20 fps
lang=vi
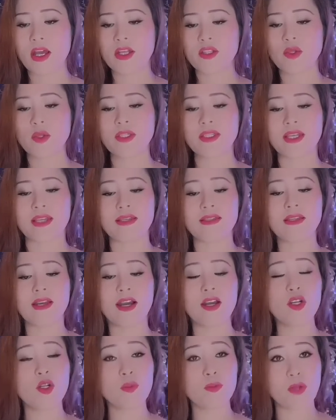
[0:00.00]
Tôi chỉ
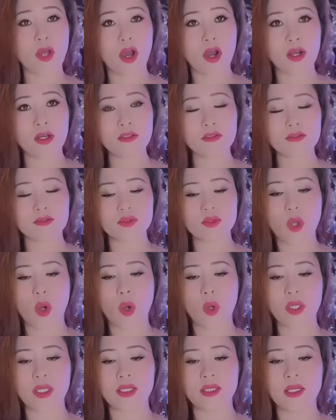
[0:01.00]
nhớ lúc đó
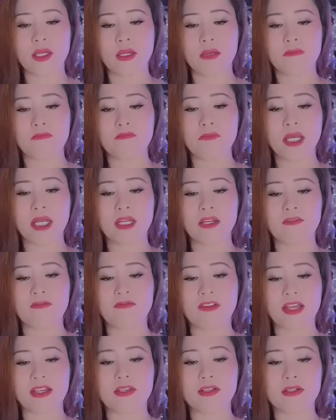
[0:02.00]
tôi, Bình
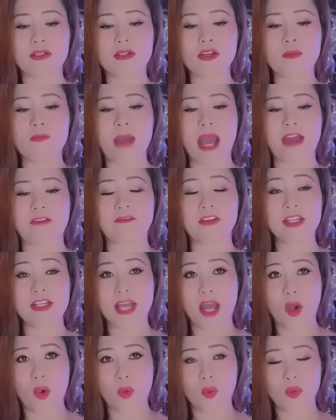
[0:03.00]
và Dưỡng có bàn với
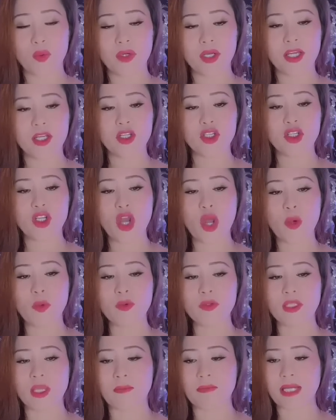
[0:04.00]
nhau. Nếu
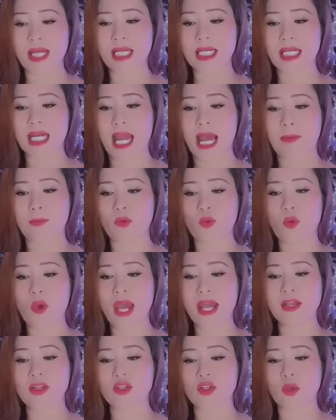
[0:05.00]
tìm cách làm
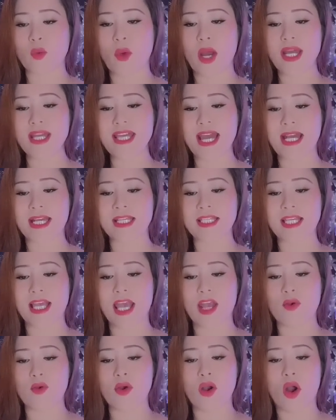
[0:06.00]
quen rồi quá gian
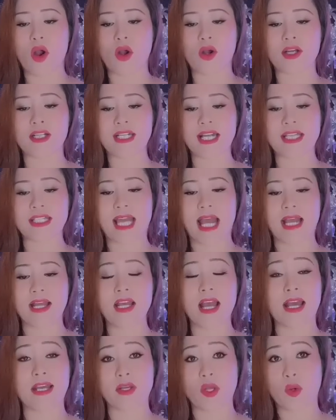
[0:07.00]
xe của họ ra thẳng
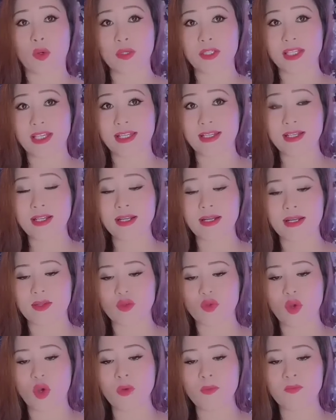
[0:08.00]
Hà Nội thì rất là
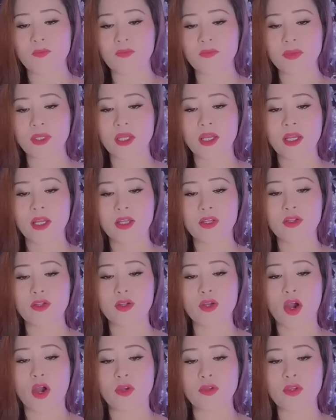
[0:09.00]
tốt. Được
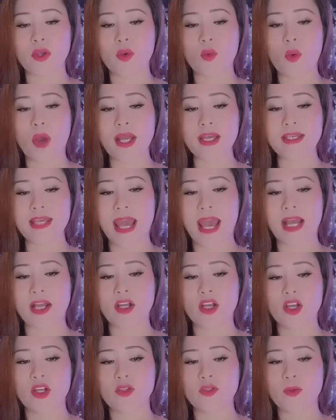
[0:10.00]
họ cho quá gian,
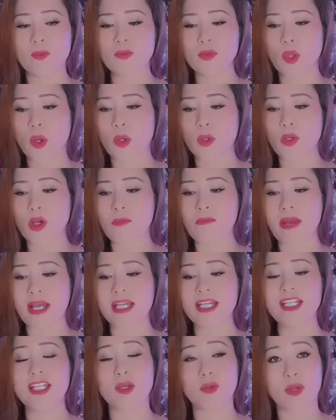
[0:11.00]
chúng tôi có
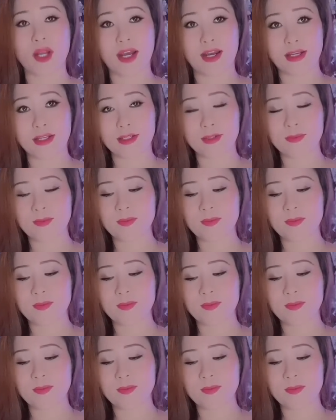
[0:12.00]
mấy điều lợi.